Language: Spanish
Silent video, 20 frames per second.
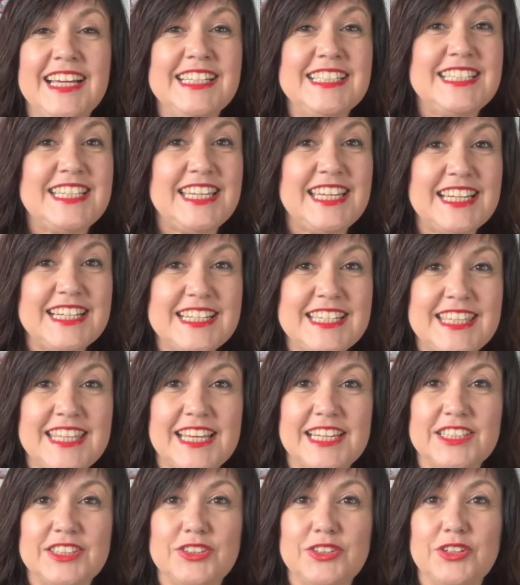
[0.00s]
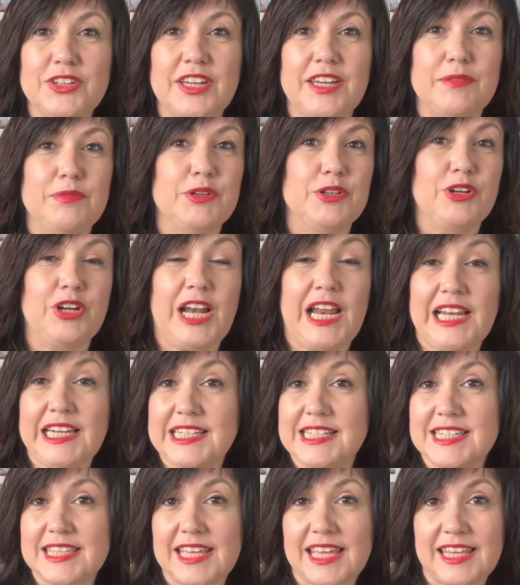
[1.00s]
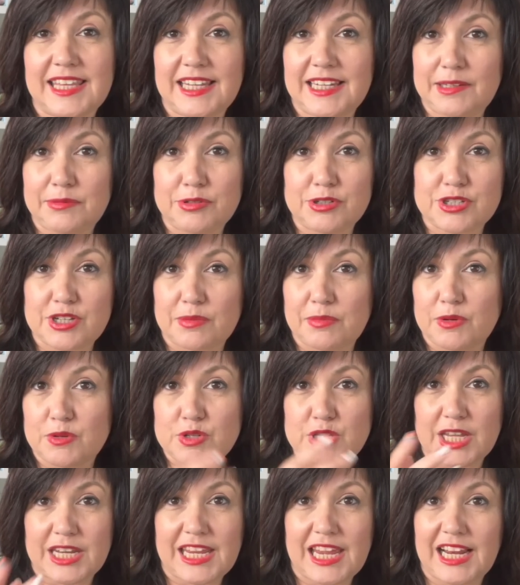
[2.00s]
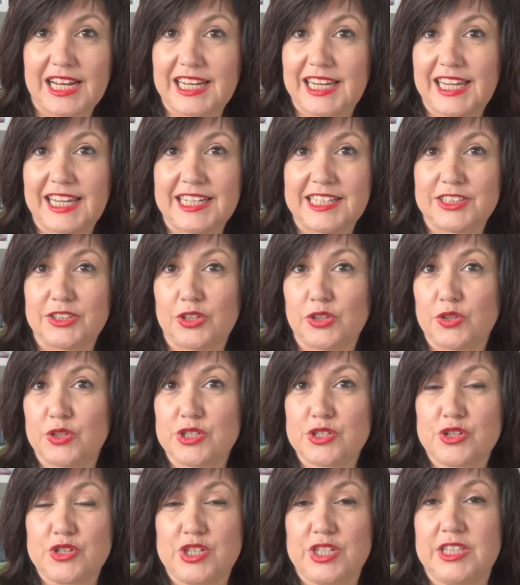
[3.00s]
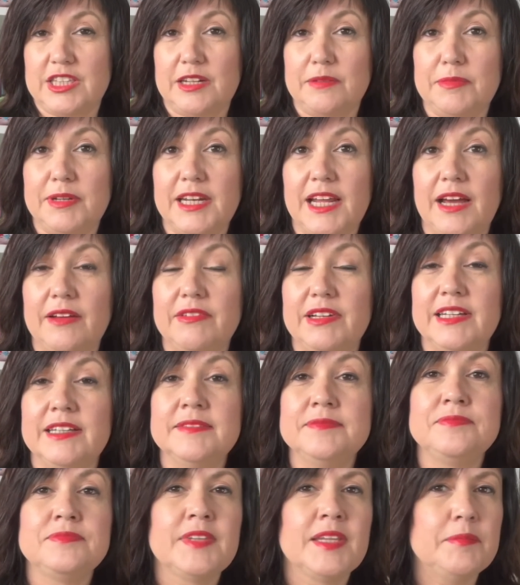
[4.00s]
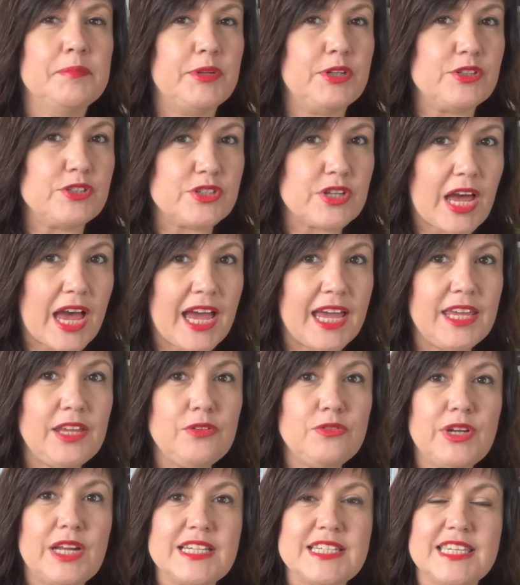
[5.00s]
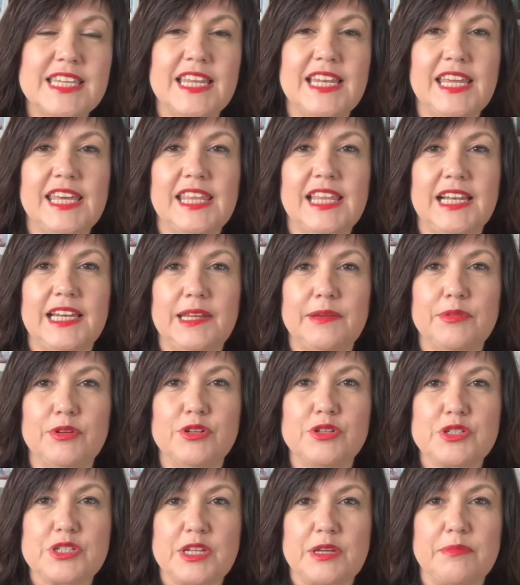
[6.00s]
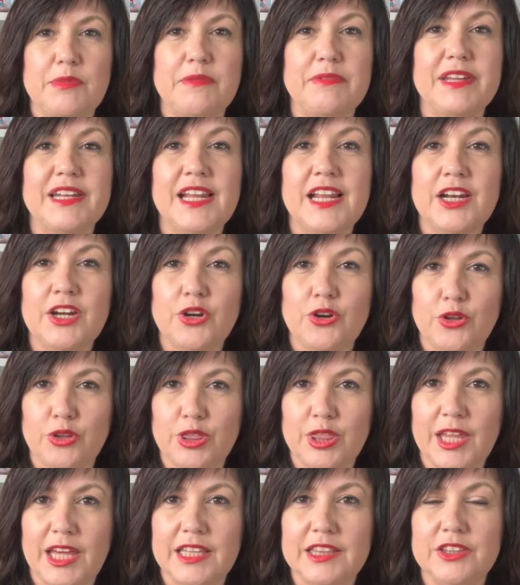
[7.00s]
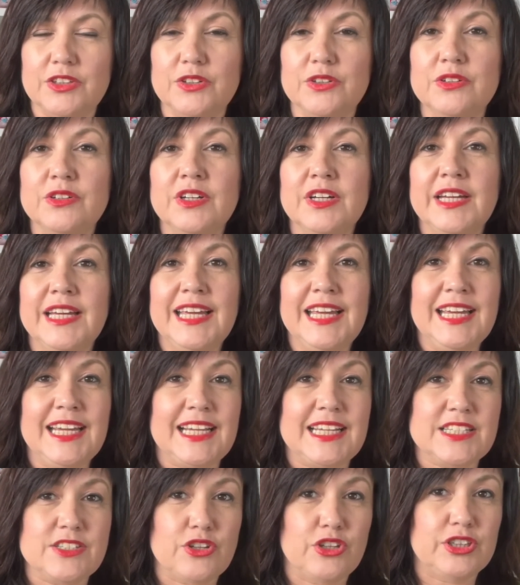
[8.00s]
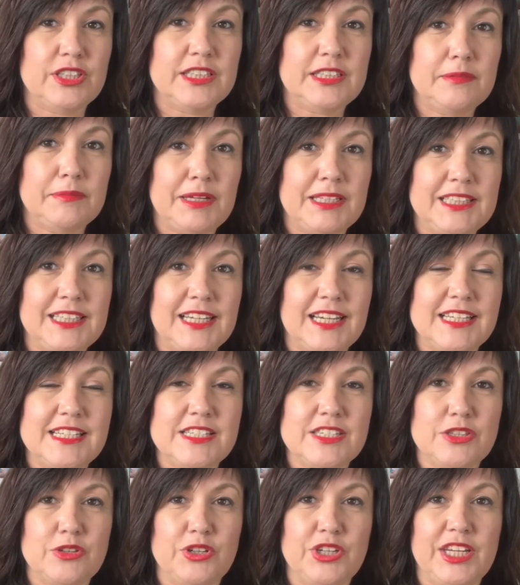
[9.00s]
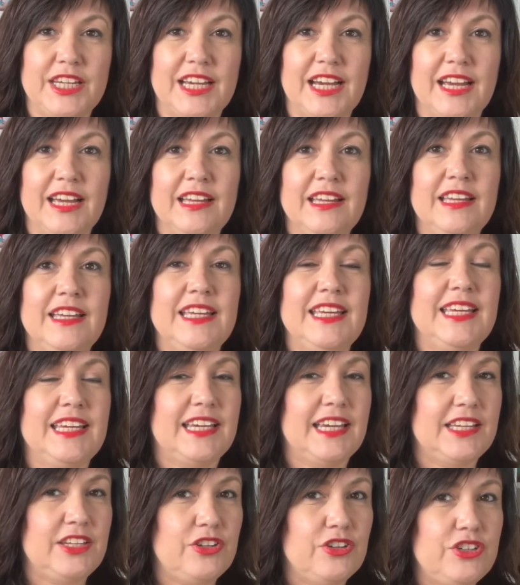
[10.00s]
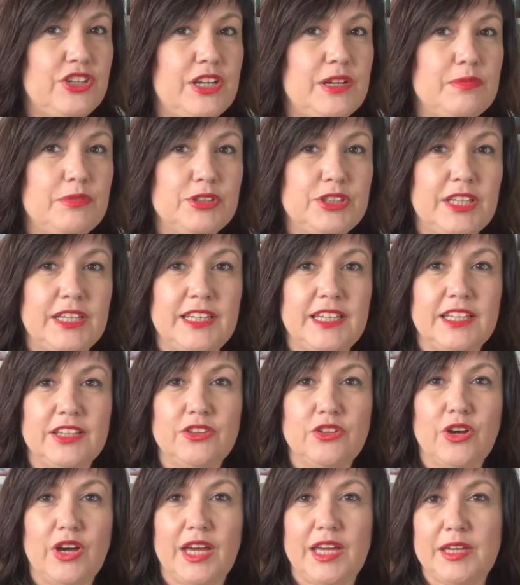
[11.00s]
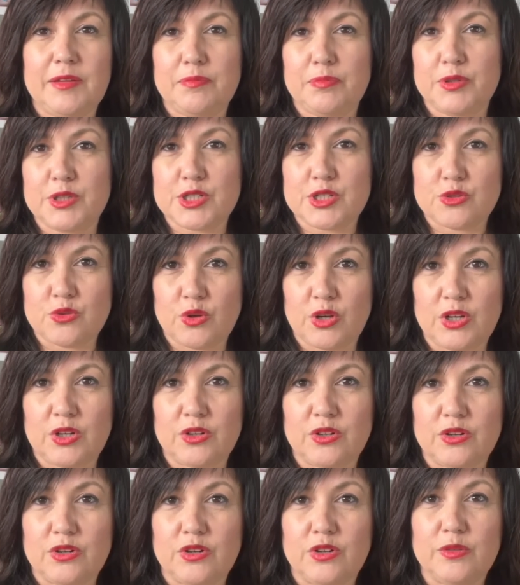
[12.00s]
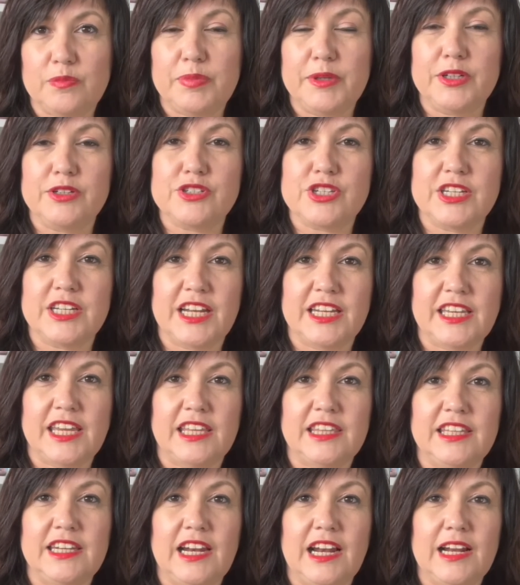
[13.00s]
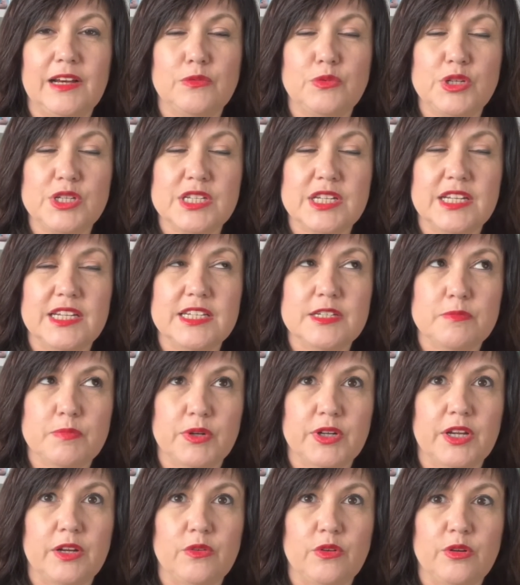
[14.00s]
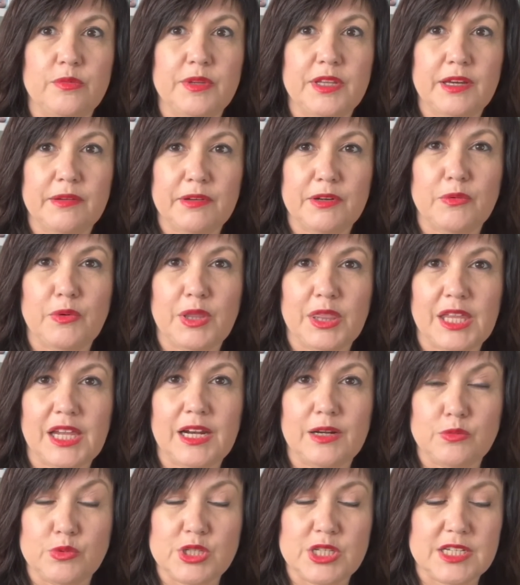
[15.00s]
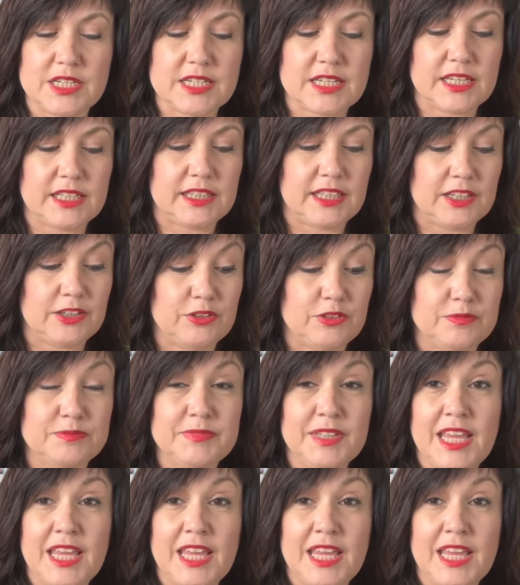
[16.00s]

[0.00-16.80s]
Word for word: Sí es cierto que, bueno, la lista de libros que me gustaría leer y todo eso es interminable, pero hay una serie de libros que me vienen rondando que son de temática histórica y que yo llevo teniendo ahí puesto el ojo, pero sin añadir a la wishlist, porque luego me da vergüenza la wishlist que tengo.